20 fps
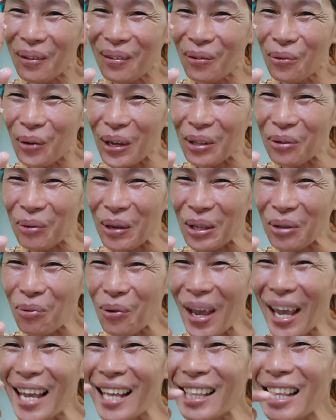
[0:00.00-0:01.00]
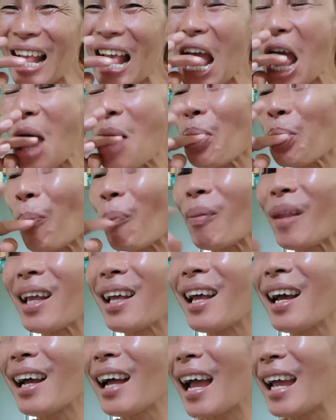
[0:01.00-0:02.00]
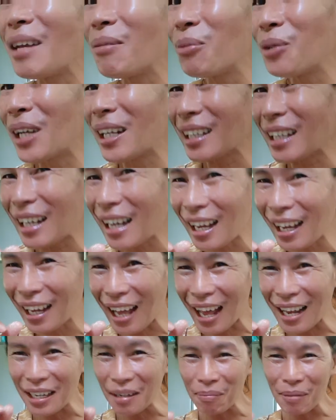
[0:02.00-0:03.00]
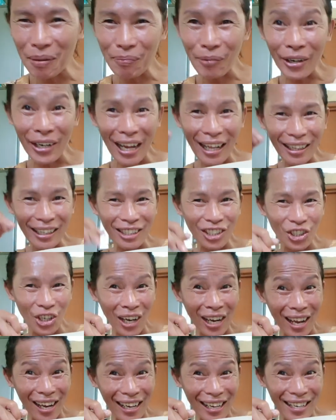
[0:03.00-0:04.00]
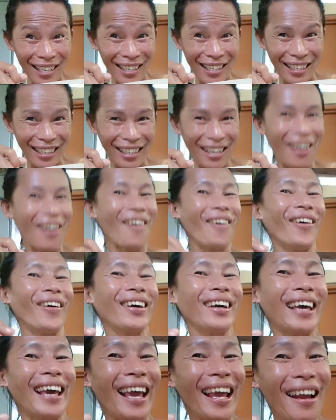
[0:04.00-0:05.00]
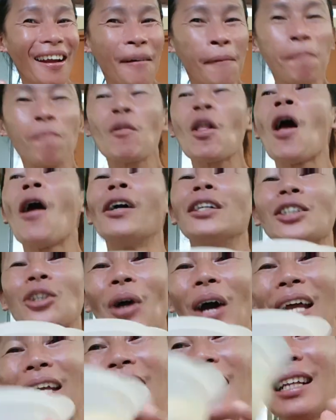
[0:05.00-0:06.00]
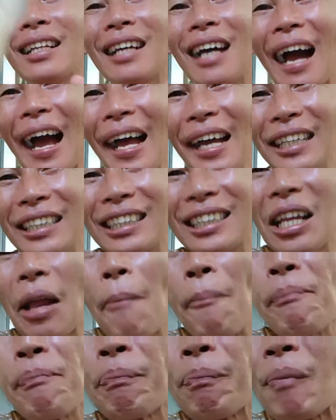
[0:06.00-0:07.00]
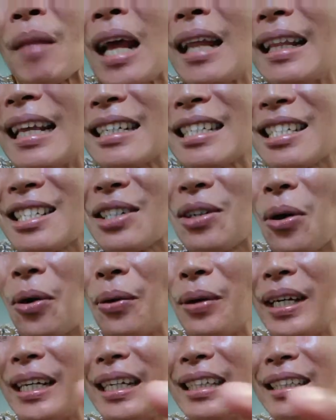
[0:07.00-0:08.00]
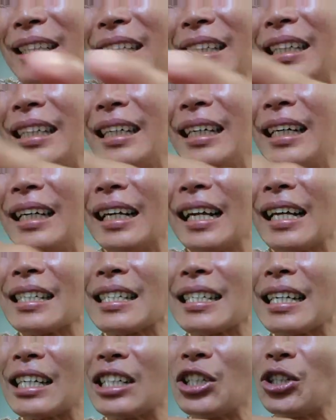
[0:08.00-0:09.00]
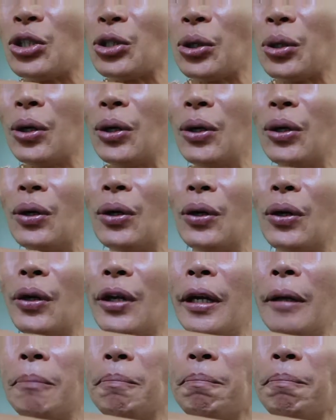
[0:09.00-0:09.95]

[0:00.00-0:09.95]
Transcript: Wait, wait, wait. Kakain muna tayo ng kanin before natin siya kakainin. Okay? So, ayan guys. Let's go eating. Let's enjoy.